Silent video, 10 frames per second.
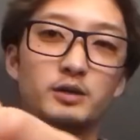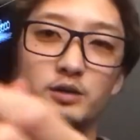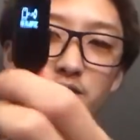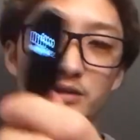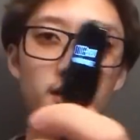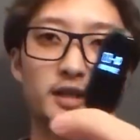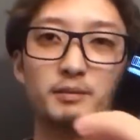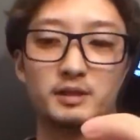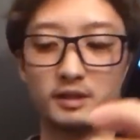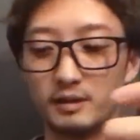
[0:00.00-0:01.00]
うように作られて
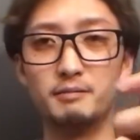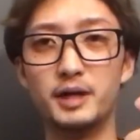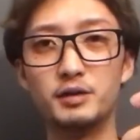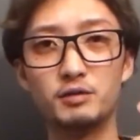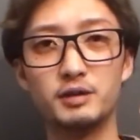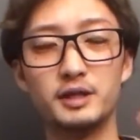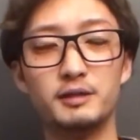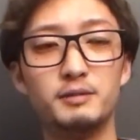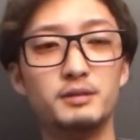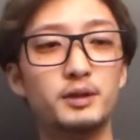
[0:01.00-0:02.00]
ますね前の、
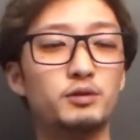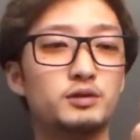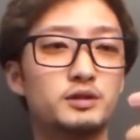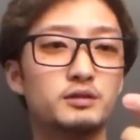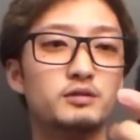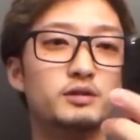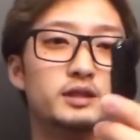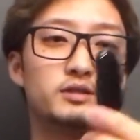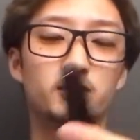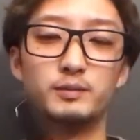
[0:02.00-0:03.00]
えー、ミーバンド2のや
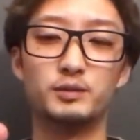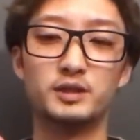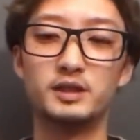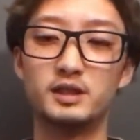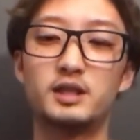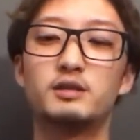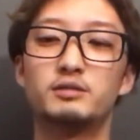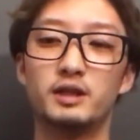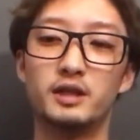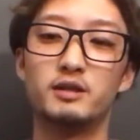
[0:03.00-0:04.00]
つとはもう全然違うん
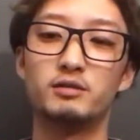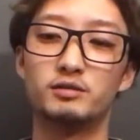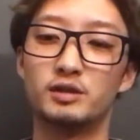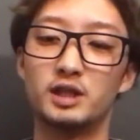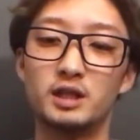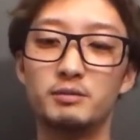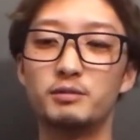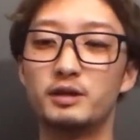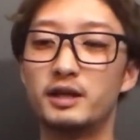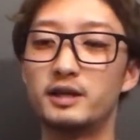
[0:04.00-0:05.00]
でね本当に火に
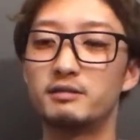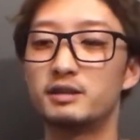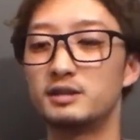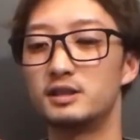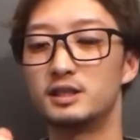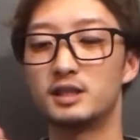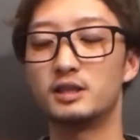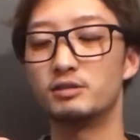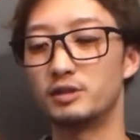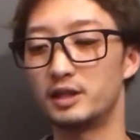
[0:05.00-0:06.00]
もならないぐらい全然違
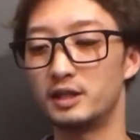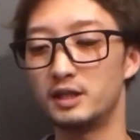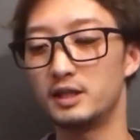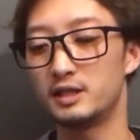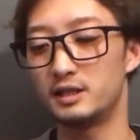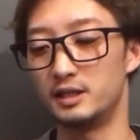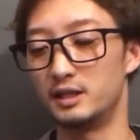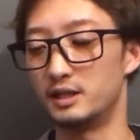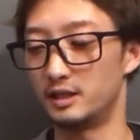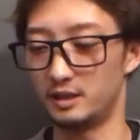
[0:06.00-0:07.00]
うので、
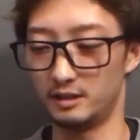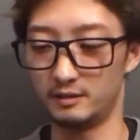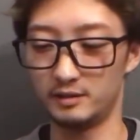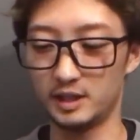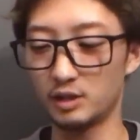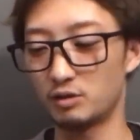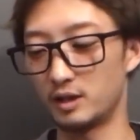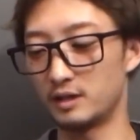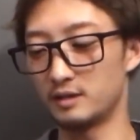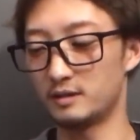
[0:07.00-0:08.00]
えー、ちゃんと
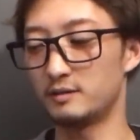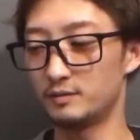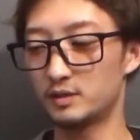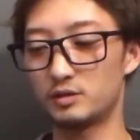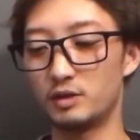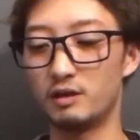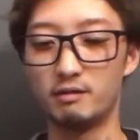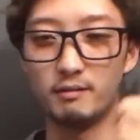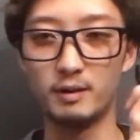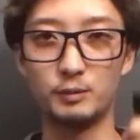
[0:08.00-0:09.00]
ねその辺
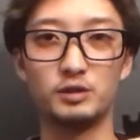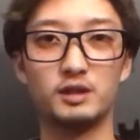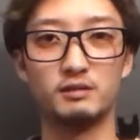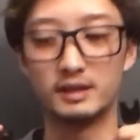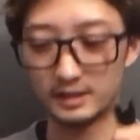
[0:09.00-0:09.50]
は守ってくだ